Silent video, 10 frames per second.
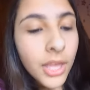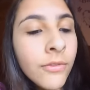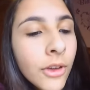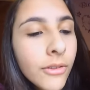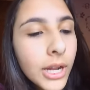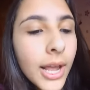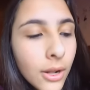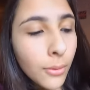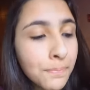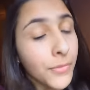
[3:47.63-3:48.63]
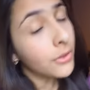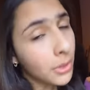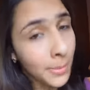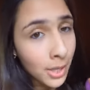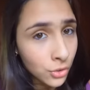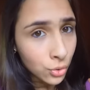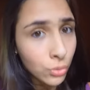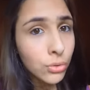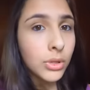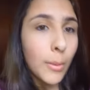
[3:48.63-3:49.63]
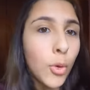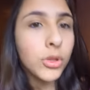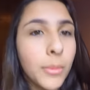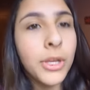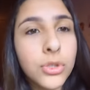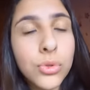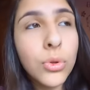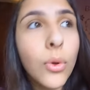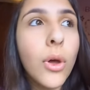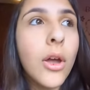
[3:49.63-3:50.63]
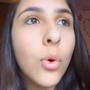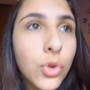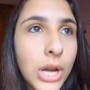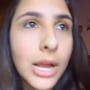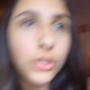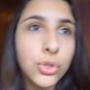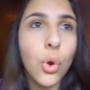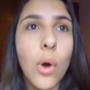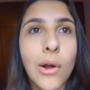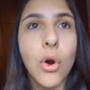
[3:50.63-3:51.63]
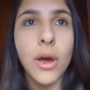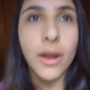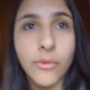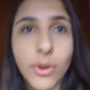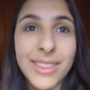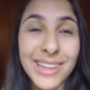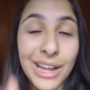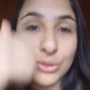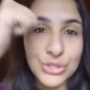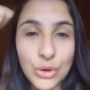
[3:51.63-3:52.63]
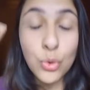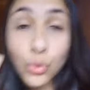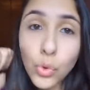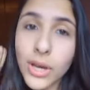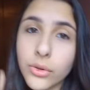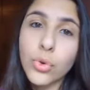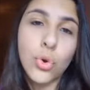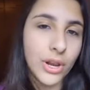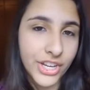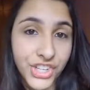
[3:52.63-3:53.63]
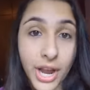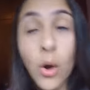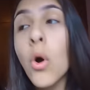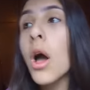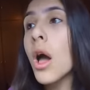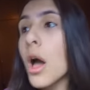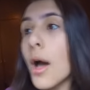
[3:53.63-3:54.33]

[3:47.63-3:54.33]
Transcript: Em fevereiro, eu também estudo, tá bom? Também estudo, eu já estou agora, vou entrar no segundo ano ano do colegial.